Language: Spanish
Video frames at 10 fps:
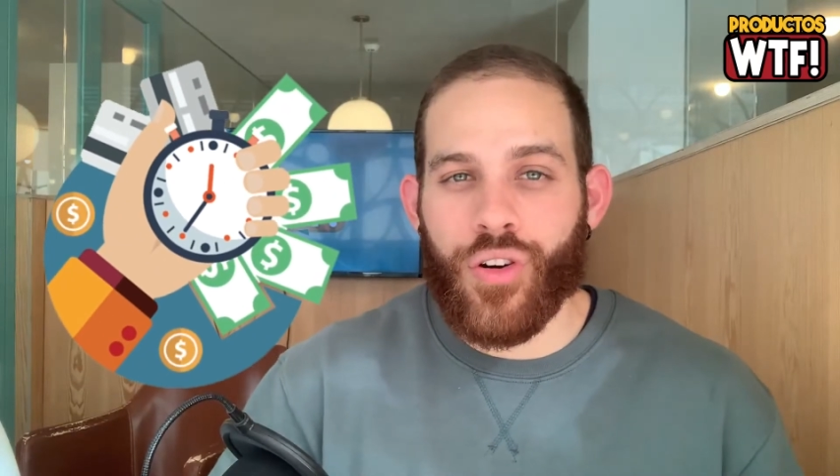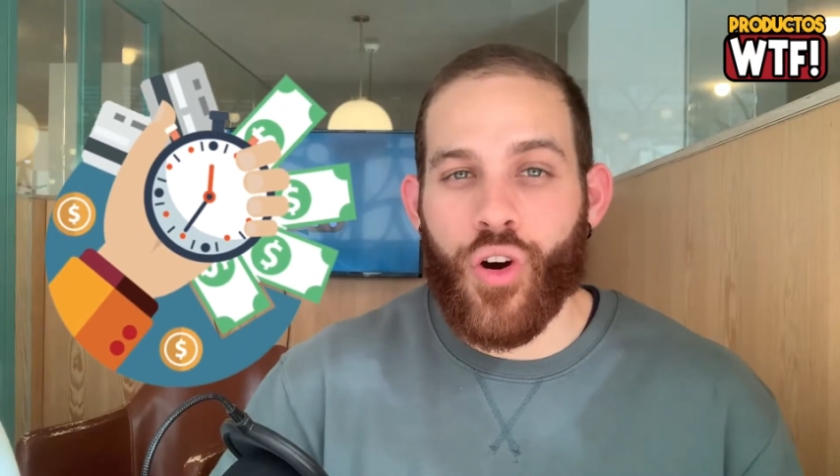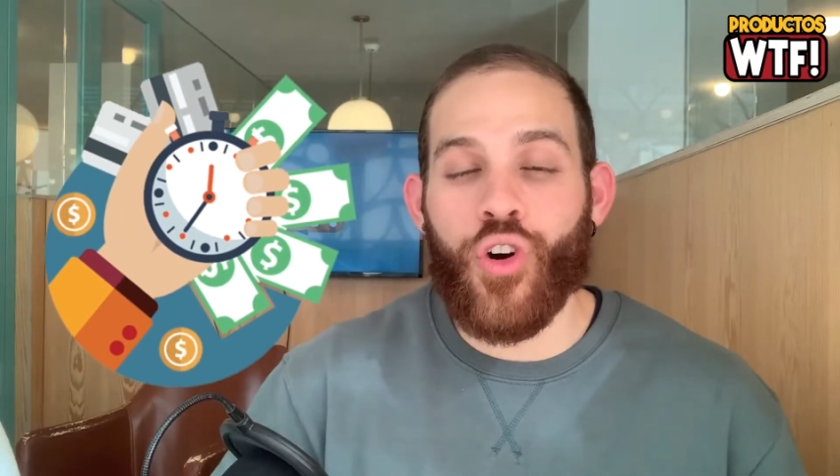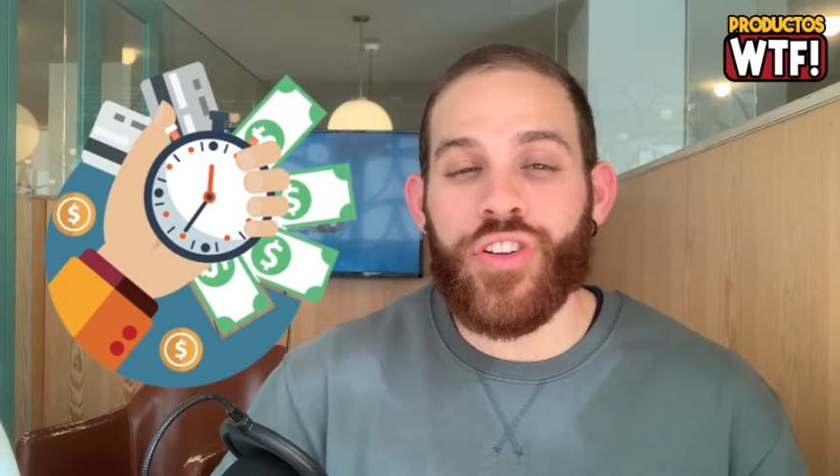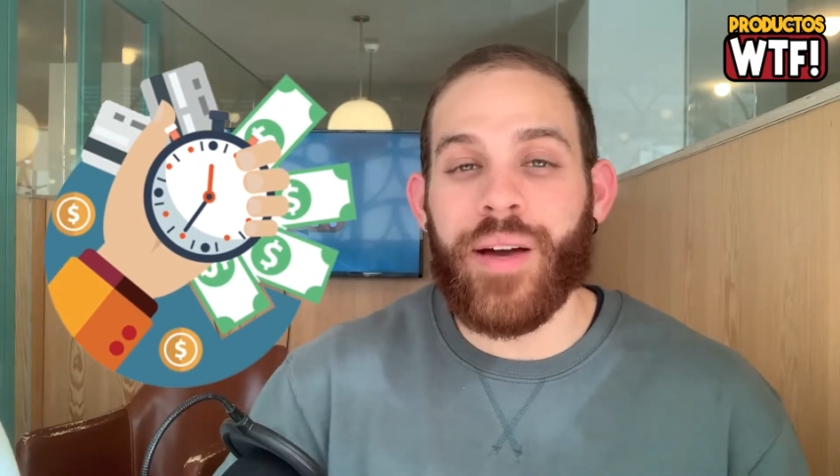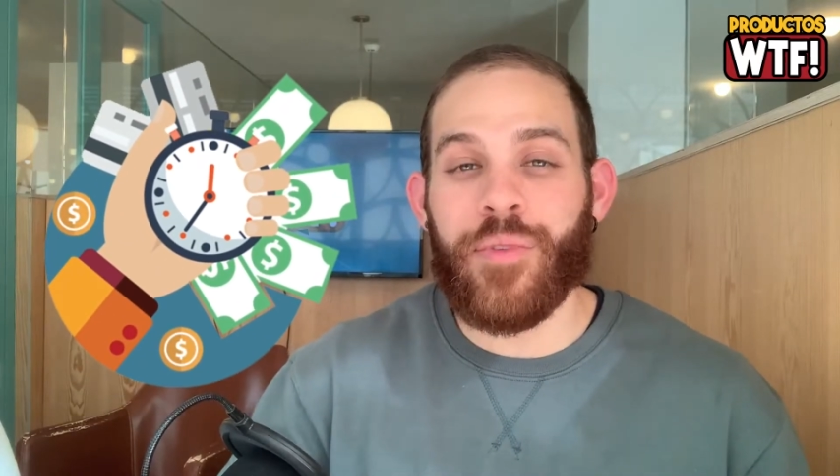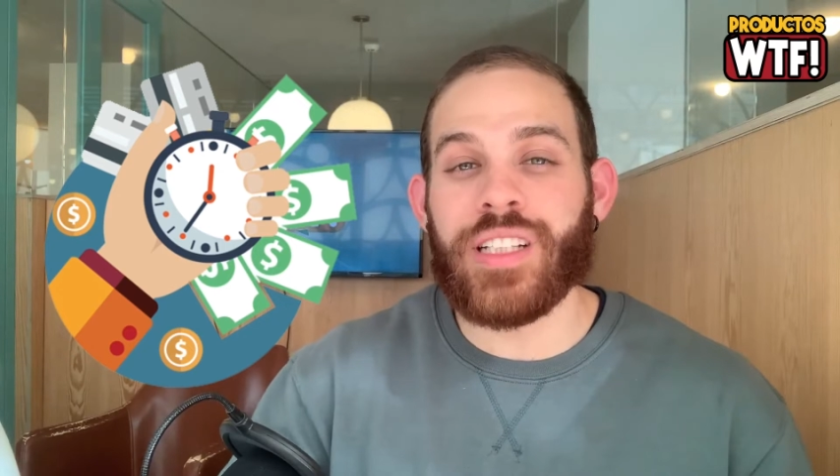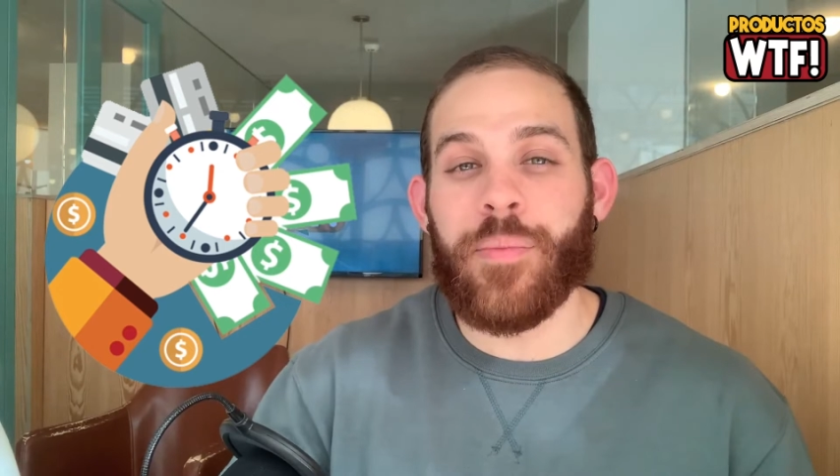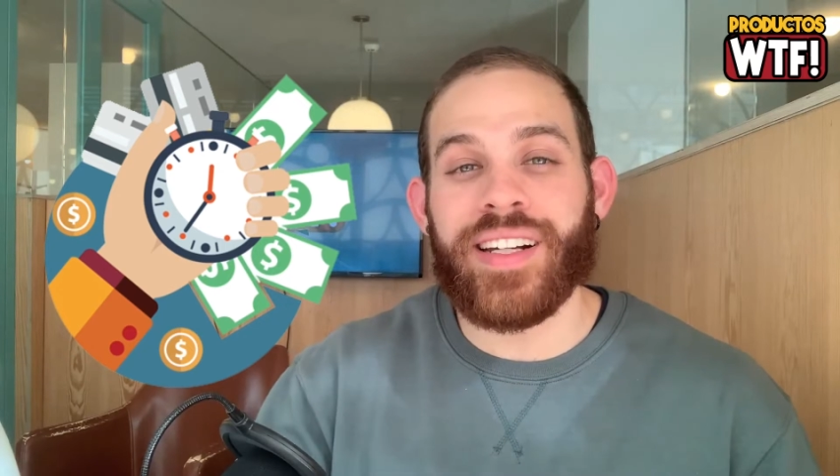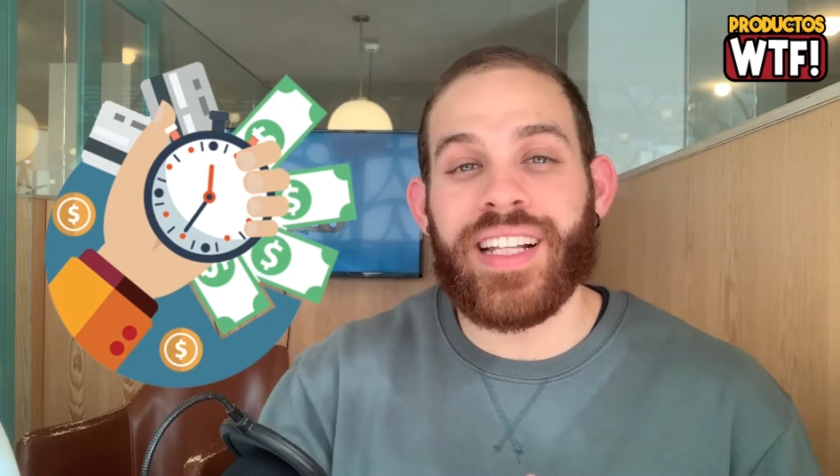odiamos
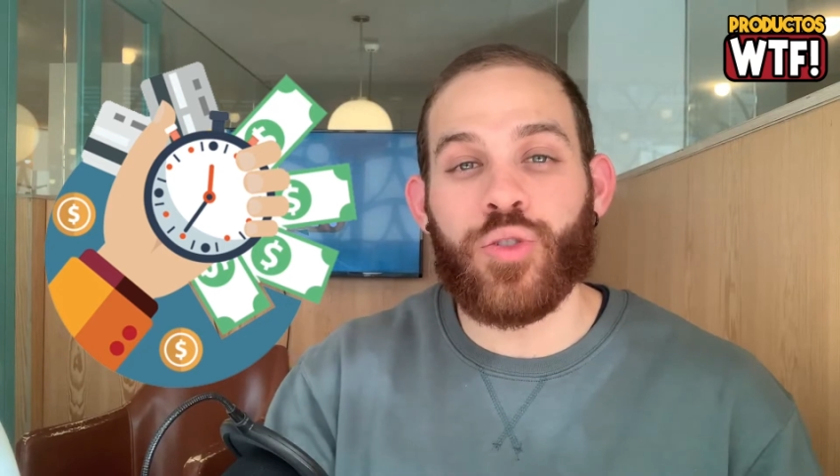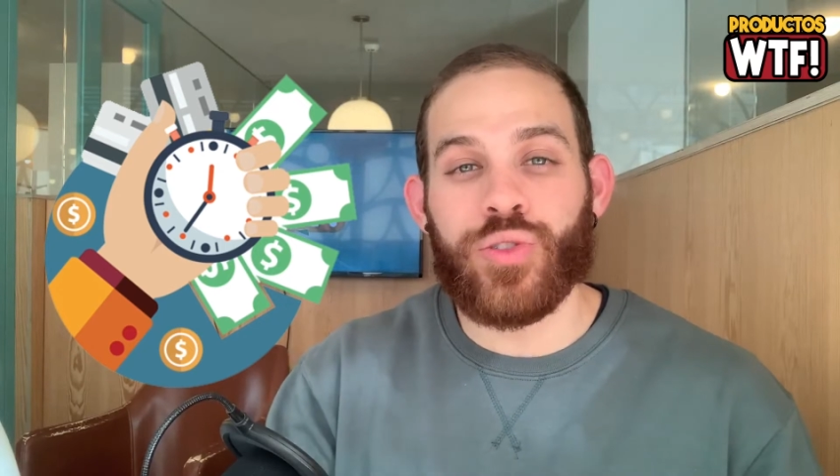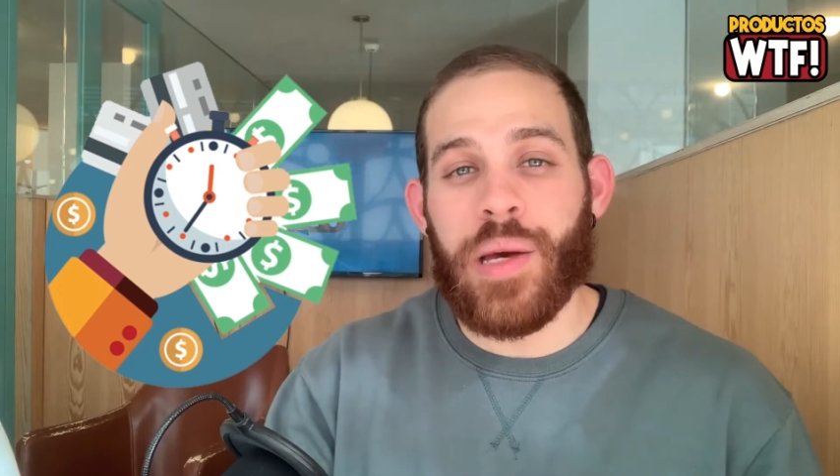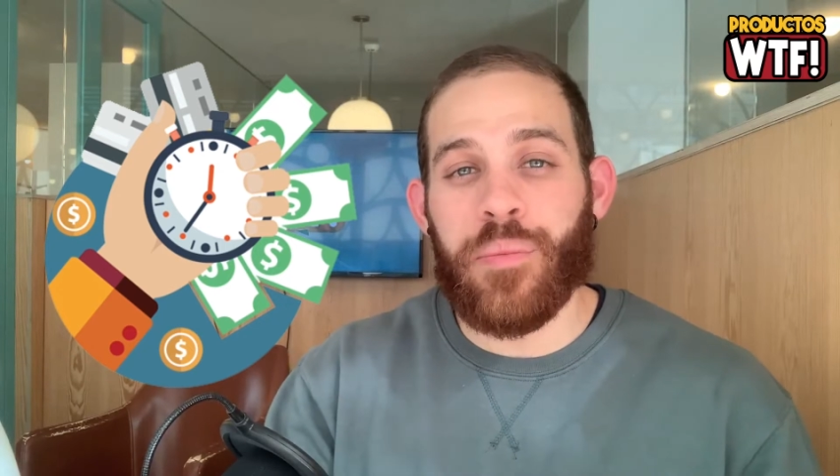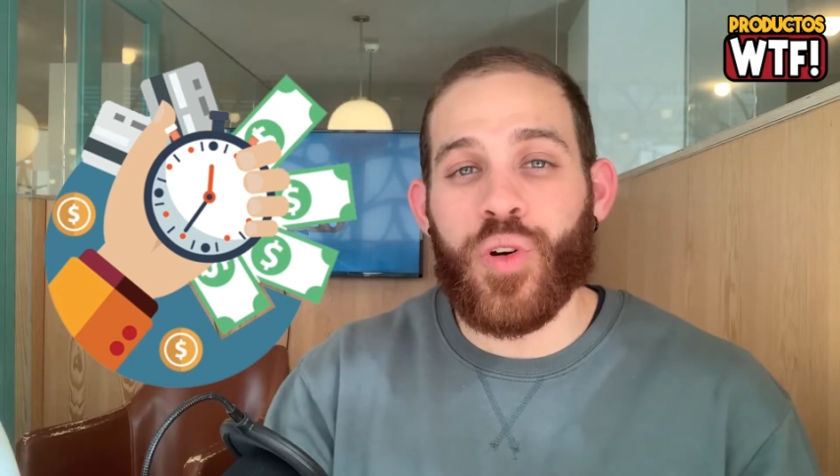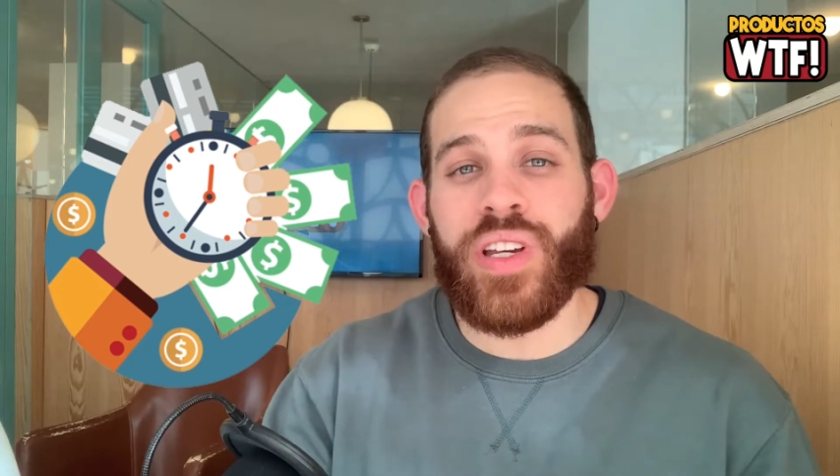que pierdas tu tiempo